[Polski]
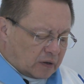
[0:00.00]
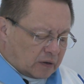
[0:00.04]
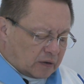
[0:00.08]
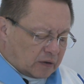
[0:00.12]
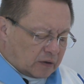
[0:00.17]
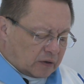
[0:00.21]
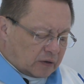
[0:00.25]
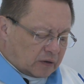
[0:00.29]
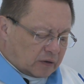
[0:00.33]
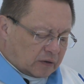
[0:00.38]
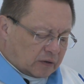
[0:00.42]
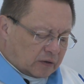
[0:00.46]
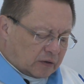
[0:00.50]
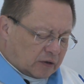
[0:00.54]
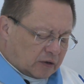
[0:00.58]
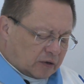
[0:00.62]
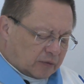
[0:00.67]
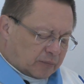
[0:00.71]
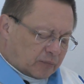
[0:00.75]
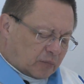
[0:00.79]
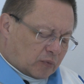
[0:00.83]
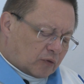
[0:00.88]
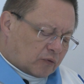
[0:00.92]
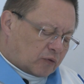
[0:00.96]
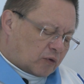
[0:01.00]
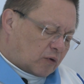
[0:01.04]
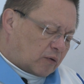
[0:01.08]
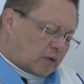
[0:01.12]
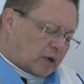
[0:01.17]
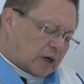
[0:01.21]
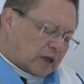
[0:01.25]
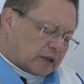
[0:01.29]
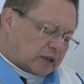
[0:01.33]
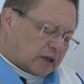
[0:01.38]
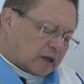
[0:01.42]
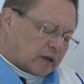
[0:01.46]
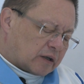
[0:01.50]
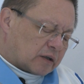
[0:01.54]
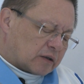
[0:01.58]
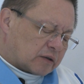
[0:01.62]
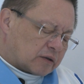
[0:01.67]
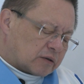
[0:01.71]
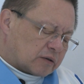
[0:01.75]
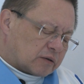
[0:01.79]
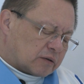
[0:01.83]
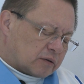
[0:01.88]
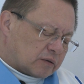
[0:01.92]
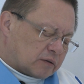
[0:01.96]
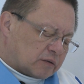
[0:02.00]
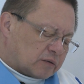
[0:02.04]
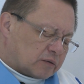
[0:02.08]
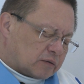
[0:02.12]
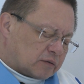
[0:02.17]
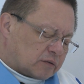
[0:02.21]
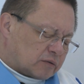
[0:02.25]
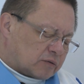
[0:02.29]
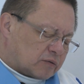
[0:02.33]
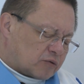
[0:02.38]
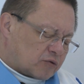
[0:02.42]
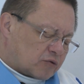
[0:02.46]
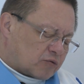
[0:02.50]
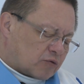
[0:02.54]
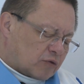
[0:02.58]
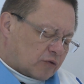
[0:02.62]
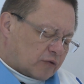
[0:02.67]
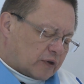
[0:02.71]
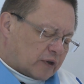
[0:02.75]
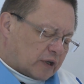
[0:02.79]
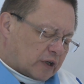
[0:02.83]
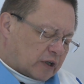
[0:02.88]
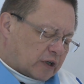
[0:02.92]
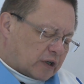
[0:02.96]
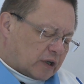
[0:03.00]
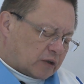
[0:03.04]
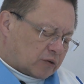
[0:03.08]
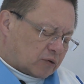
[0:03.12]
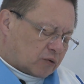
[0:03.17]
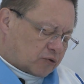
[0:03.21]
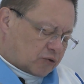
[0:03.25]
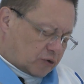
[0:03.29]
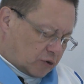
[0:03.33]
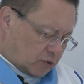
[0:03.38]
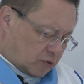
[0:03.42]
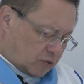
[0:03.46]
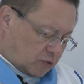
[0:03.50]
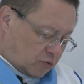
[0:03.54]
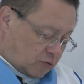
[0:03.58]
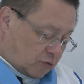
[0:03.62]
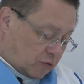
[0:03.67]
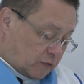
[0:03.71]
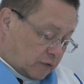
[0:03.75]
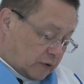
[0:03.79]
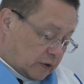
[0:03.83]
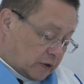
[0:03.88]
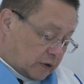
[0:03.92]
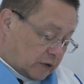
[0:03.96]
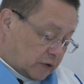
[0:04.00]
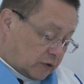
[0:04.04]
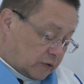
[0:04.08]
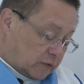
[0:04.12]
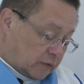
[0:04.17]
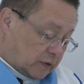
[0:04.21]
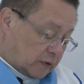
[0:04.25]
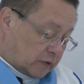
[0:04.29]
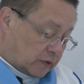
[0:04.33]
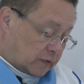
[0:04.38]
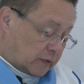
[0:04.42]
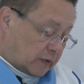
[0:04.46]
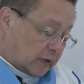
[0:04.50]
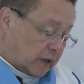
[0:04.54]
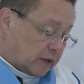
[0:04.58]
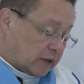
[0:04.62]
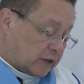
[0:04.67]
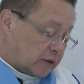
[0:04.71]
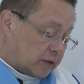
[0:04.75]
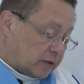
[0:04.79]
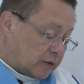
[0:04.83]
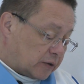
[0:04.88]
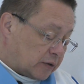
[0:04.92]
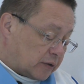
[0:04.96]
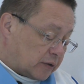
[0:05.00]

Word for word: i, i powołania człowieka, do czego człowiek jest wezwany.